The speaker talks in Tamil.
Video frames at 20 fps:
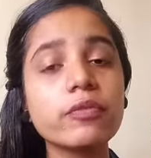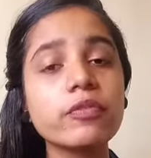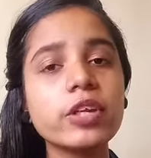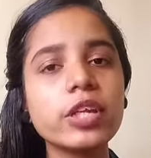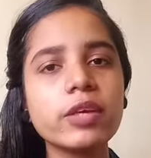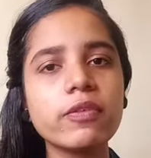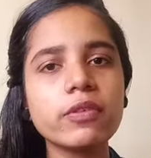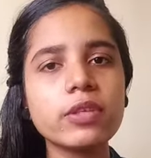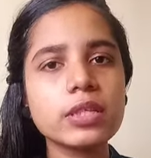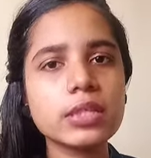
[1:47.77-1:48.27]

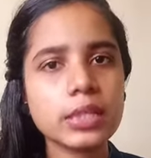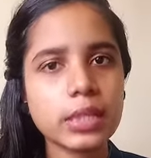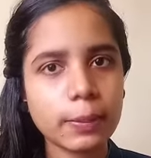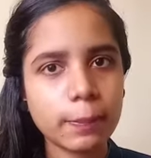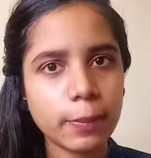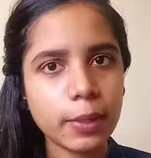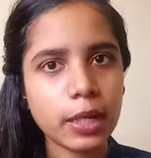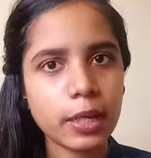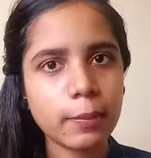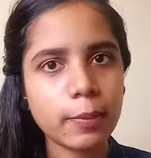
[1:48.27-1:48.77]
வீடியோ வந்து
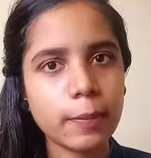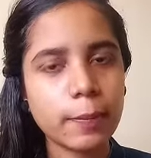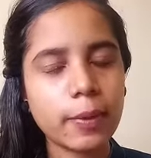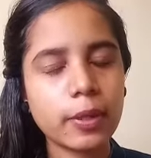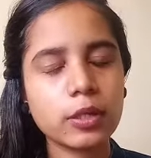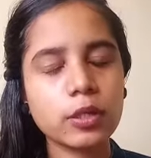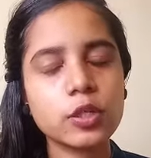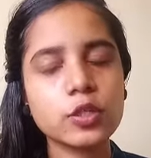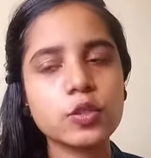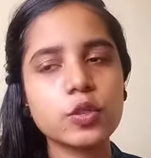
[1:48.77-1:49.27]
ஸ்கிப் பண்ணாமல்
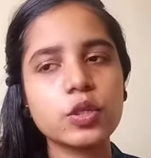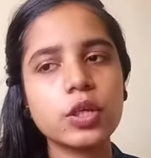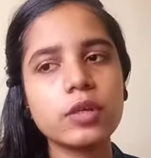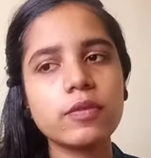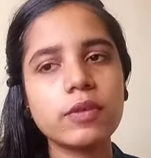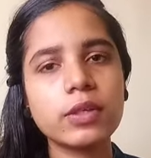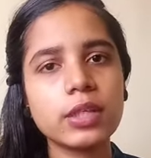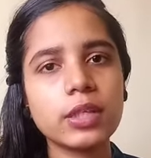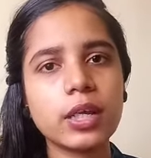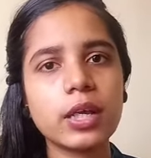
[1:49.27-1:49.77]
பாருங்கள் ஸோ
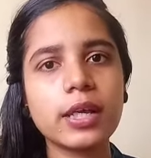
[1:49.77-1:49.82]
அதாவது வந்து